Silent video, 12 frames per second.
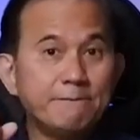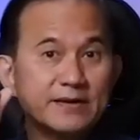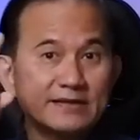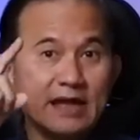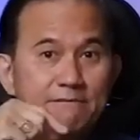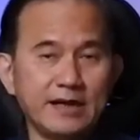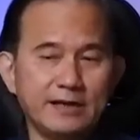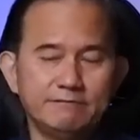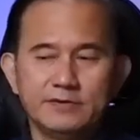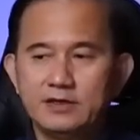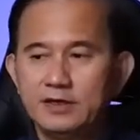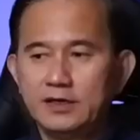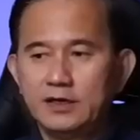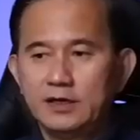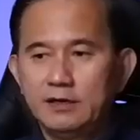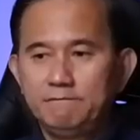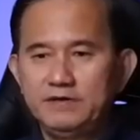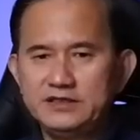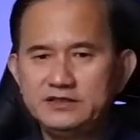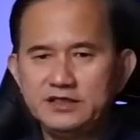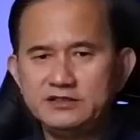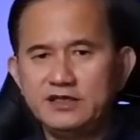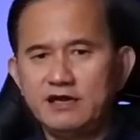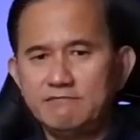Yang pertama,
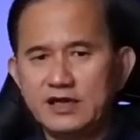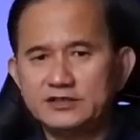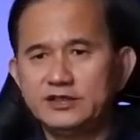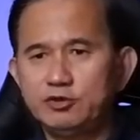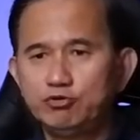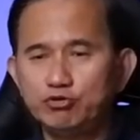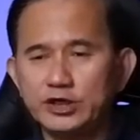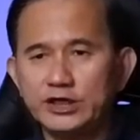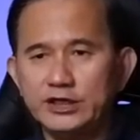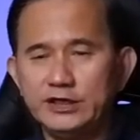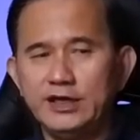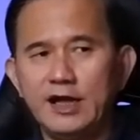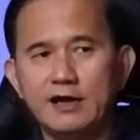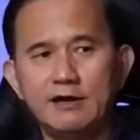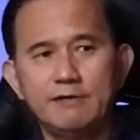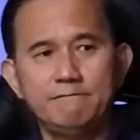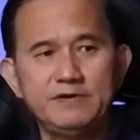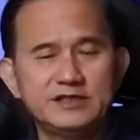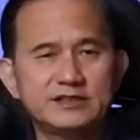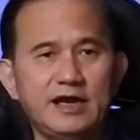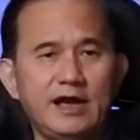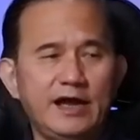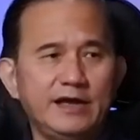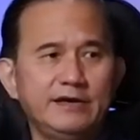Bisnis yang masih gurih yang
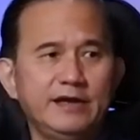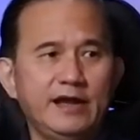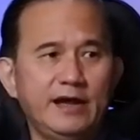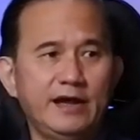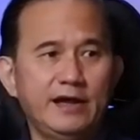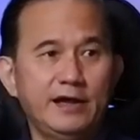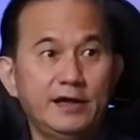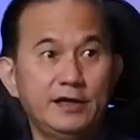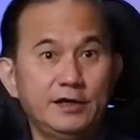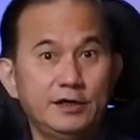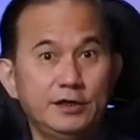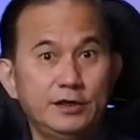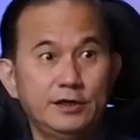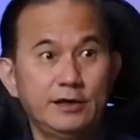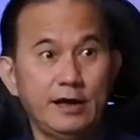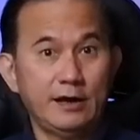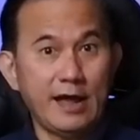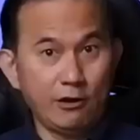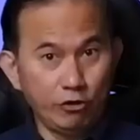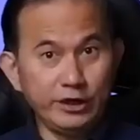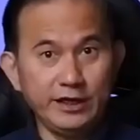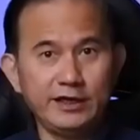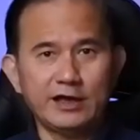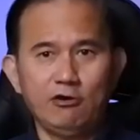bisa Anda eh,
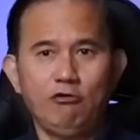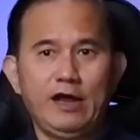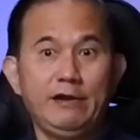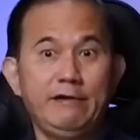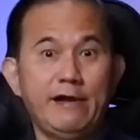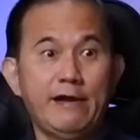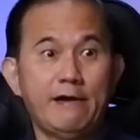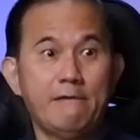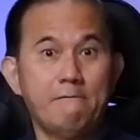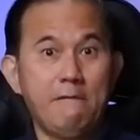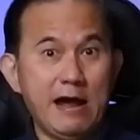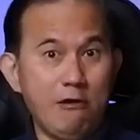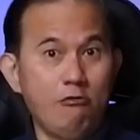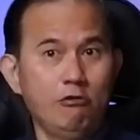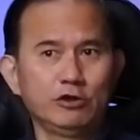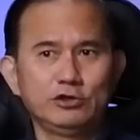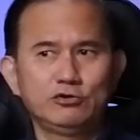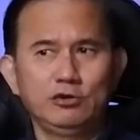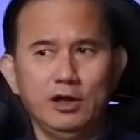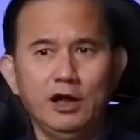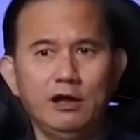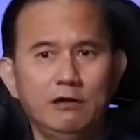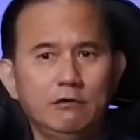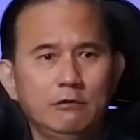lakoni kalau Anda mau gitu
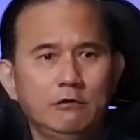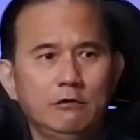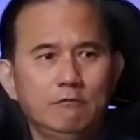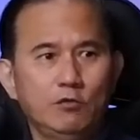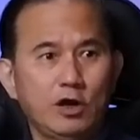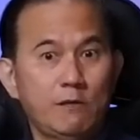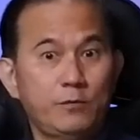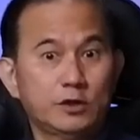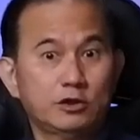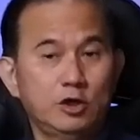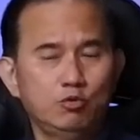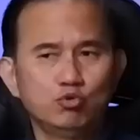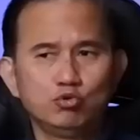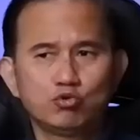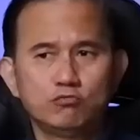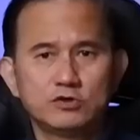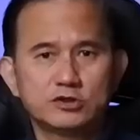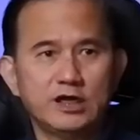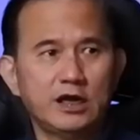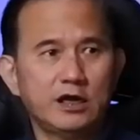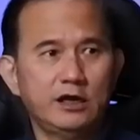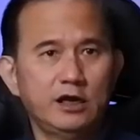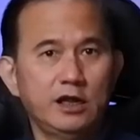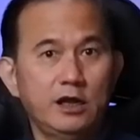ya mendapatkan untung
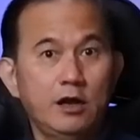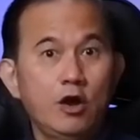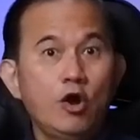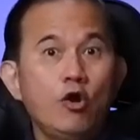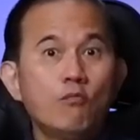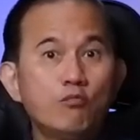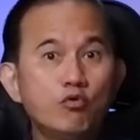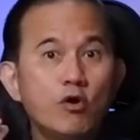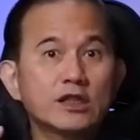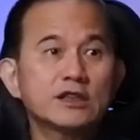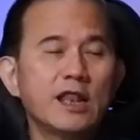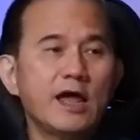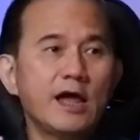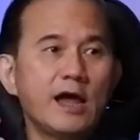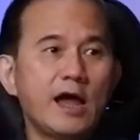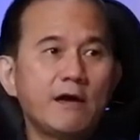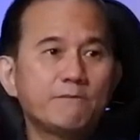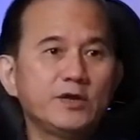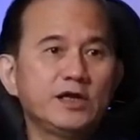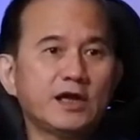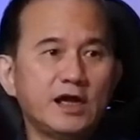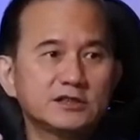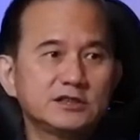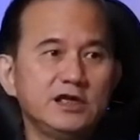besar adalah buatlah
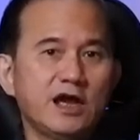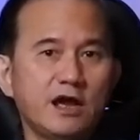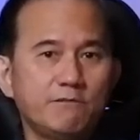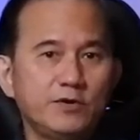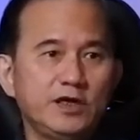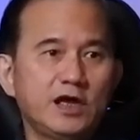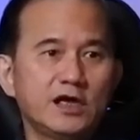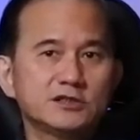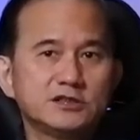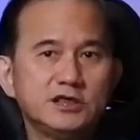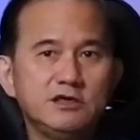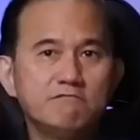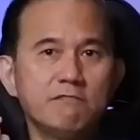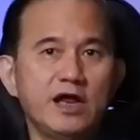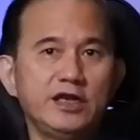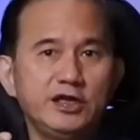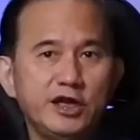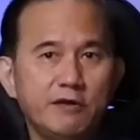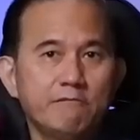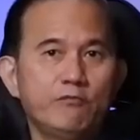aplikasi-aplikasi money